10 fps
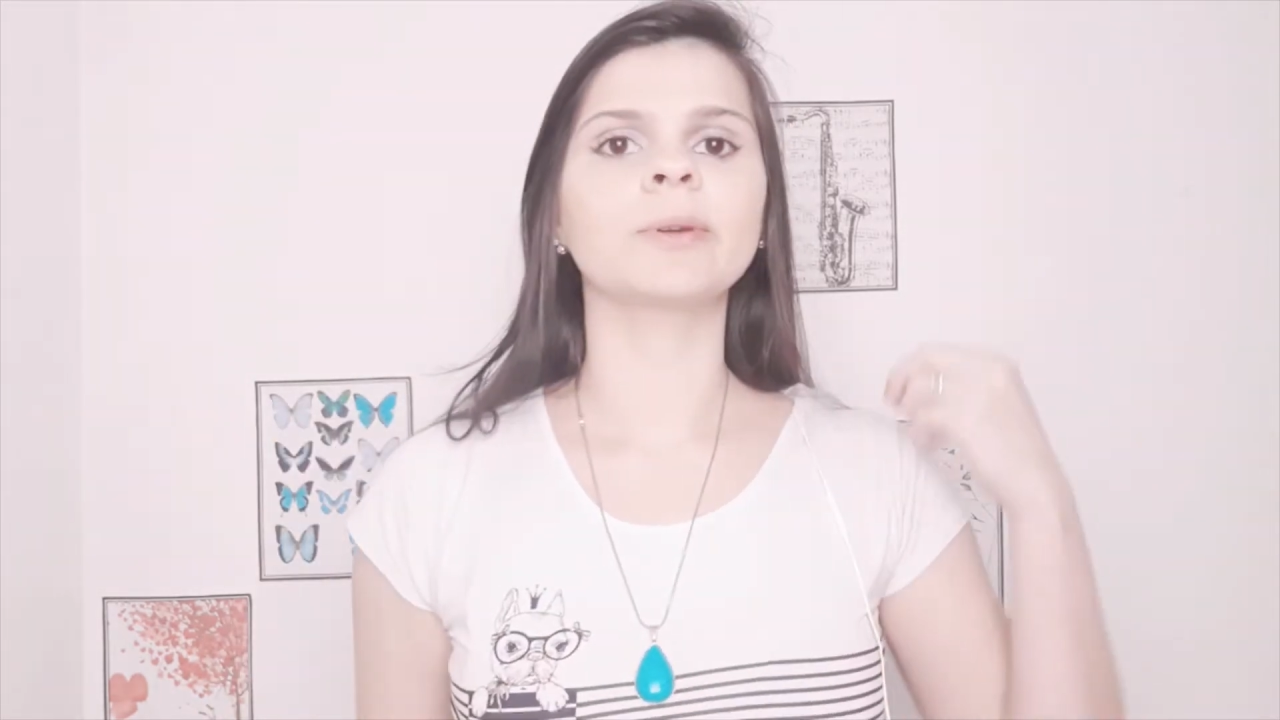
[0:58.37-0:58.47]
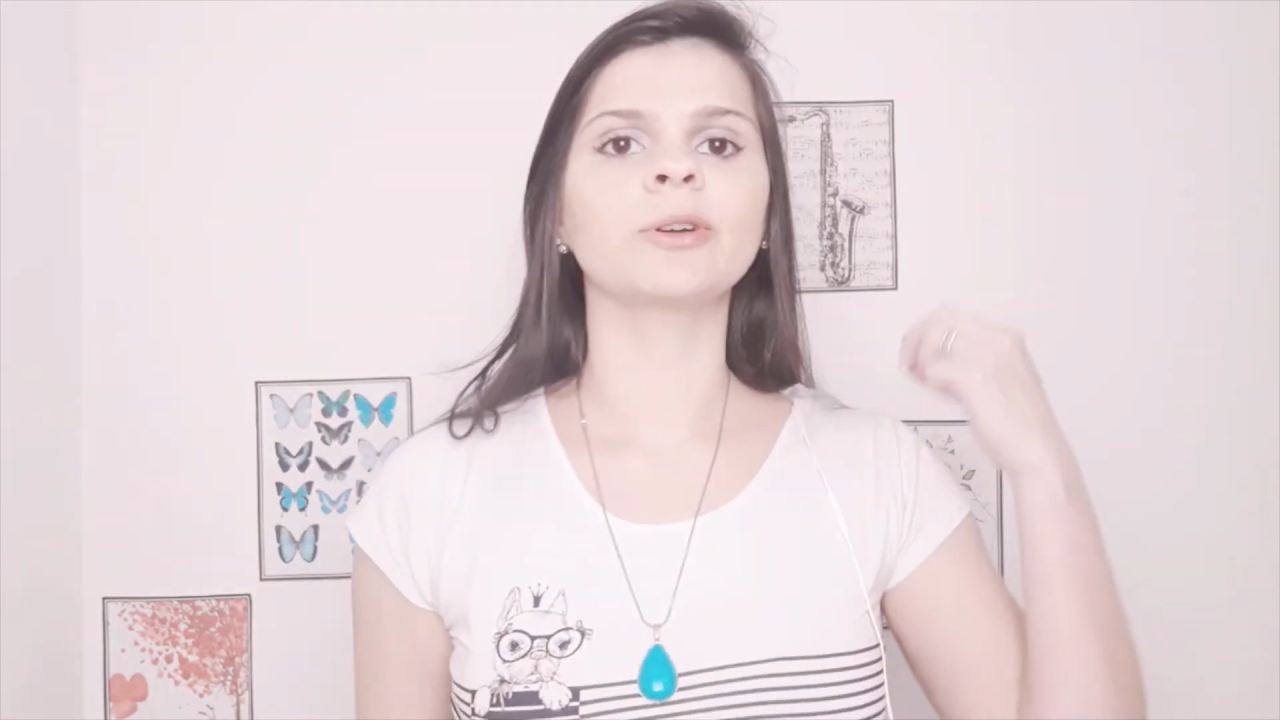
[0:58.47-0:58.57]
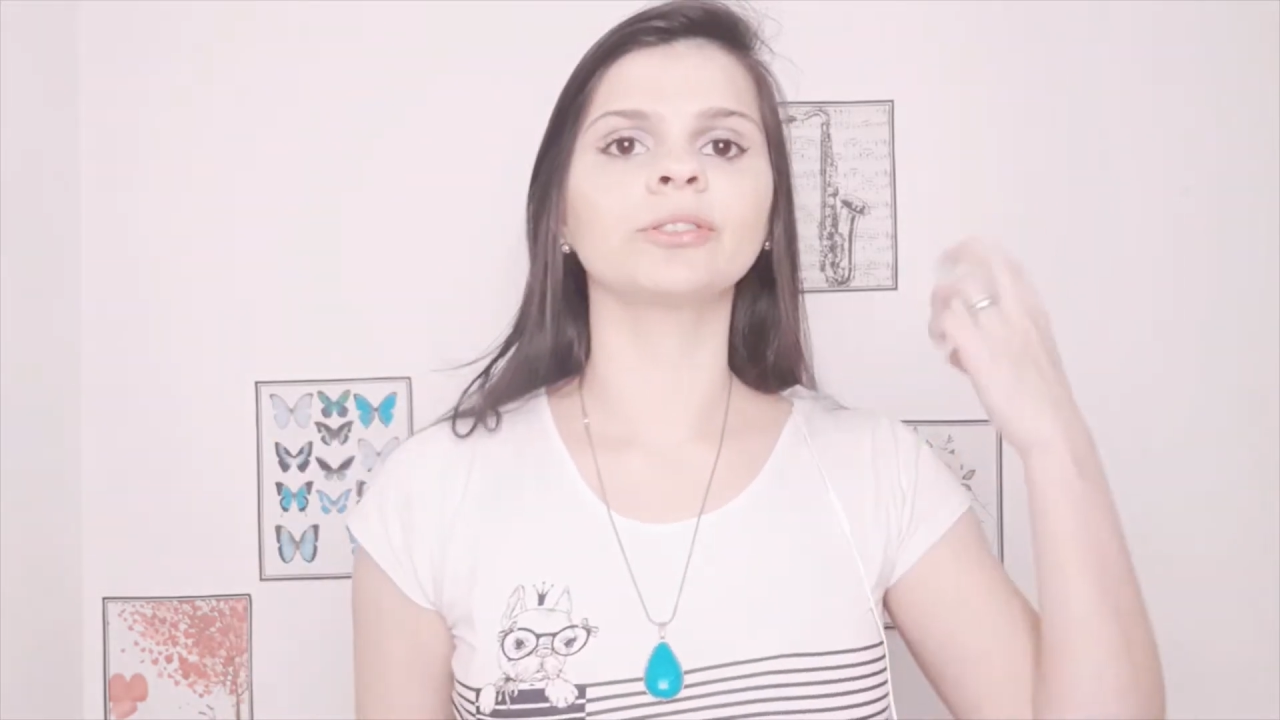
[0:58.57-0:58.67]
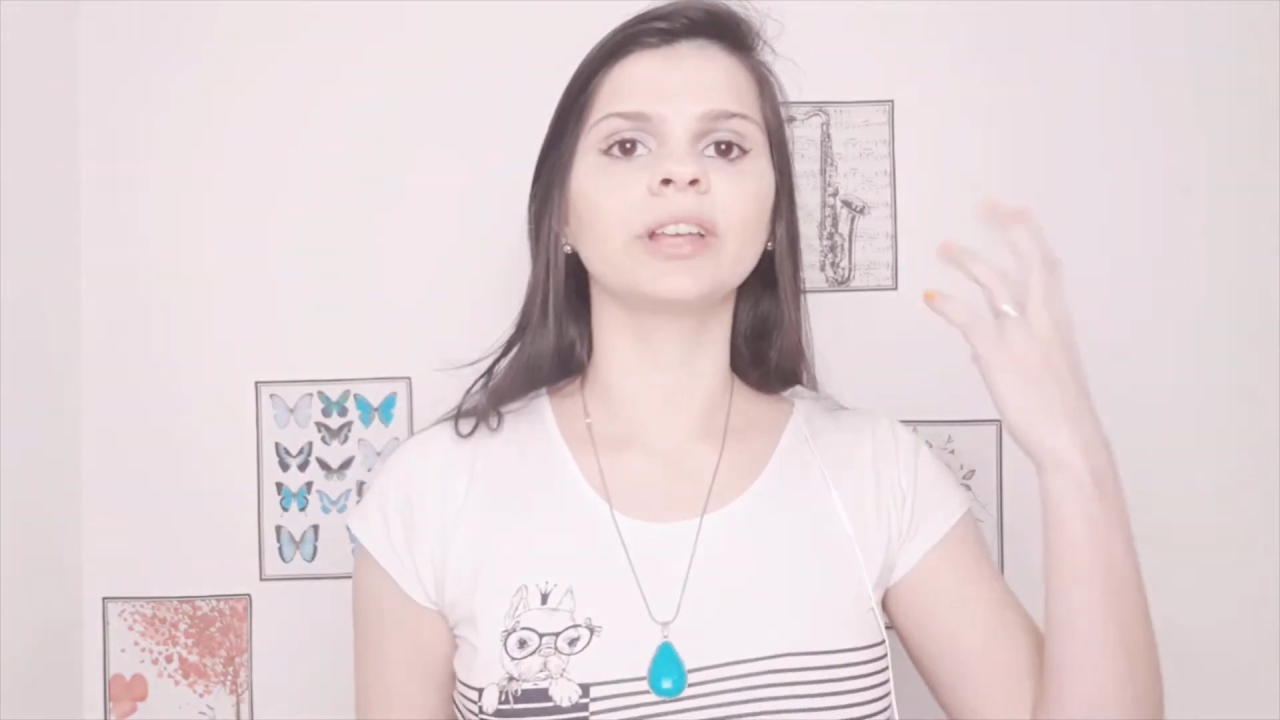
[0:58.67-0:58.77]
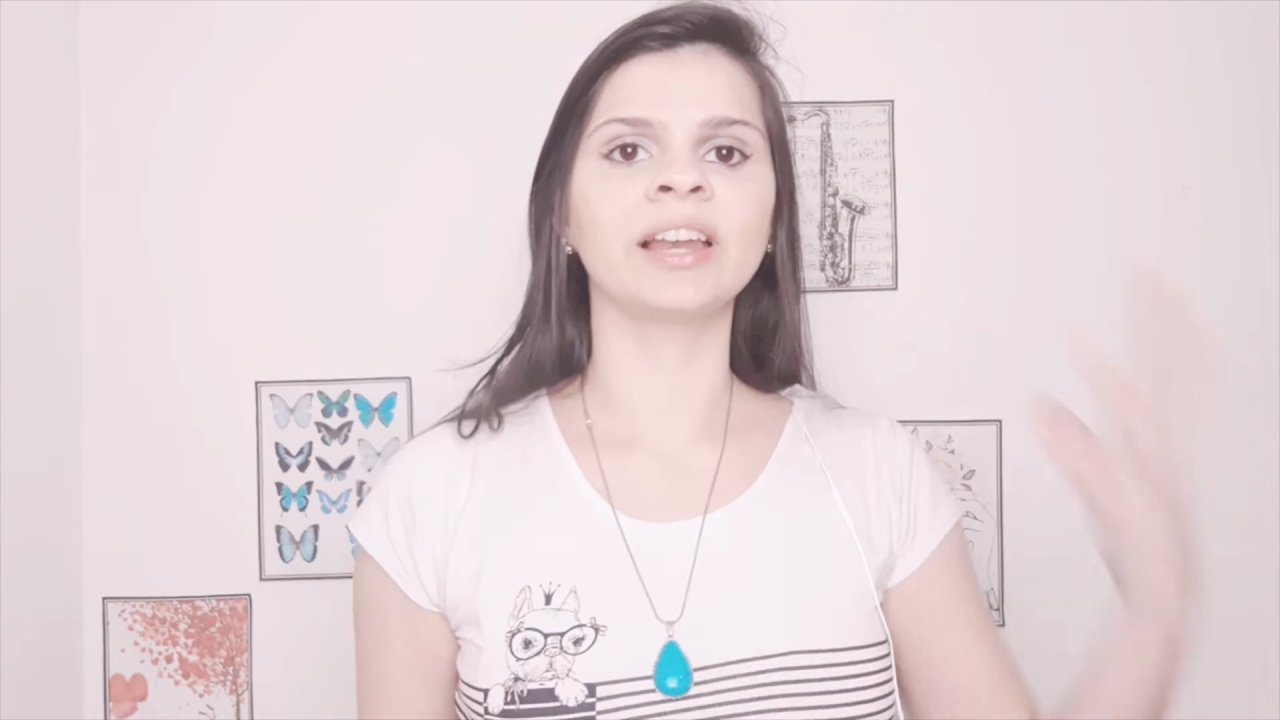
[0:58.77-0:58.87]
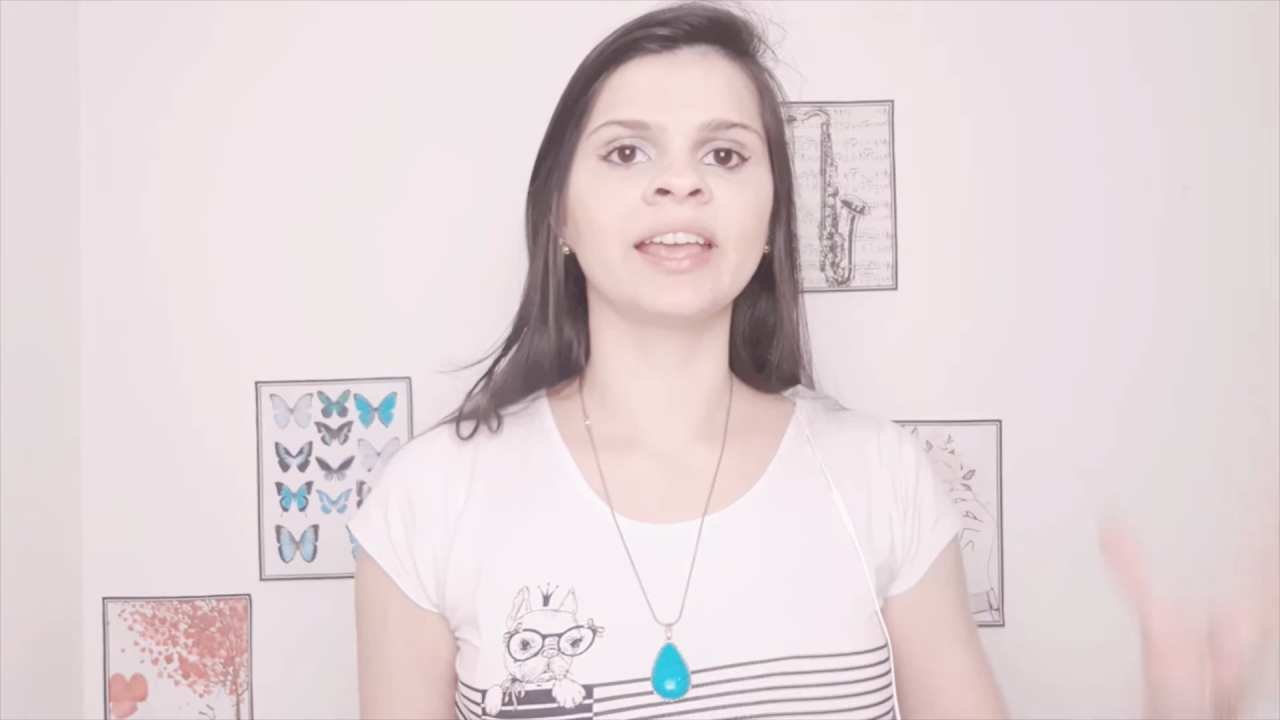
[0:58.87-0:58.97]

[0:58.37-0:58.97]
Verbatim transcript: quando ele